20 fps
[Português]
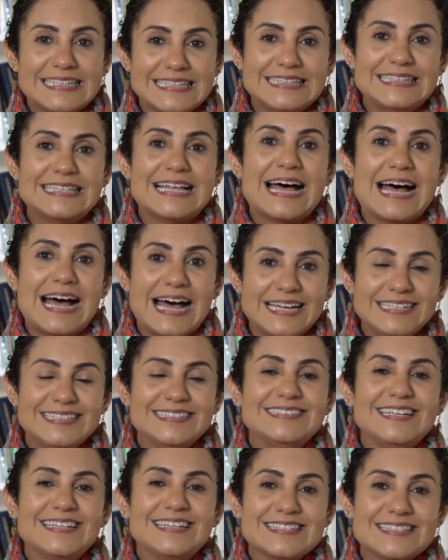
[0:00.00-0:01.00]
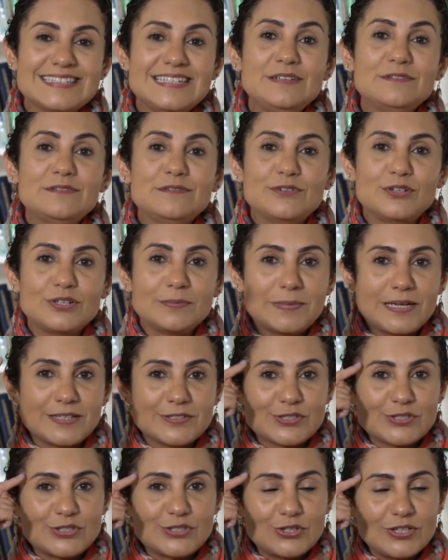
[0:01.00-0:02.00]
Na área das
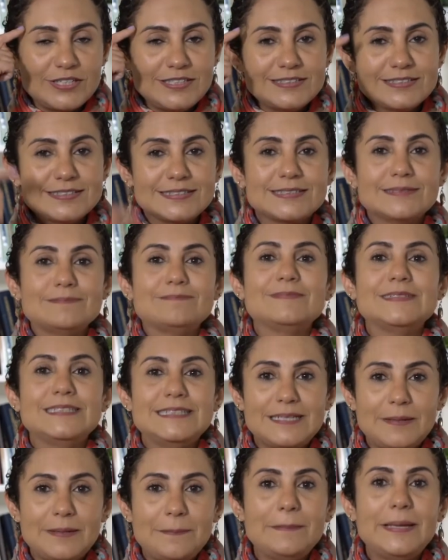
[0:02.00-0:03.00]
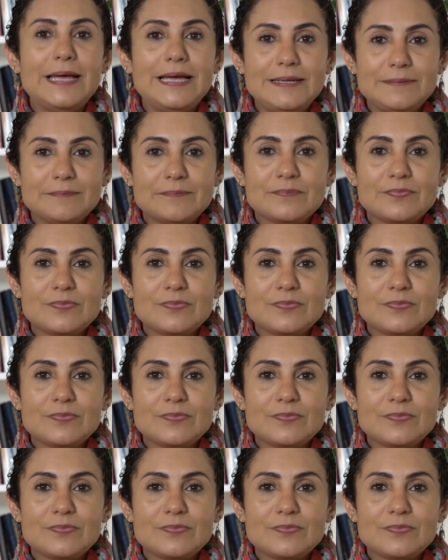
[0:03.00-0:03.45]
informações, também.